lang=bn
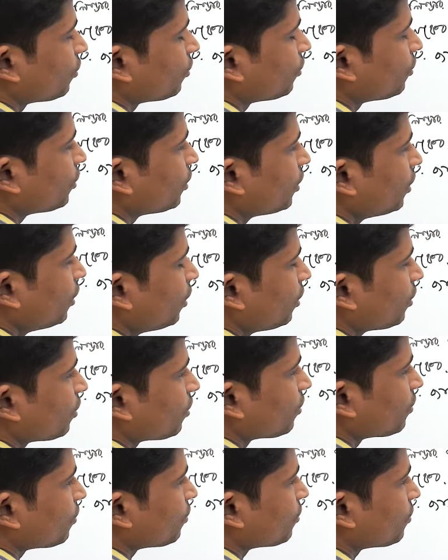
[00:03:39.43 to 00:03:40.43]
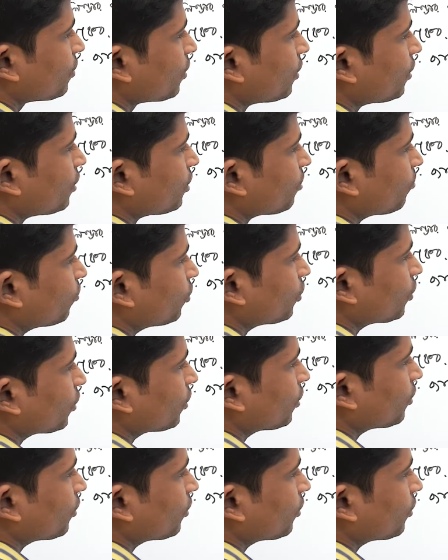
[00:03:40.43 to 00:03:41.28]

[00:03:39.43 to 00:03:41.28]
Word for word: থ্রি সেন্টিমিটার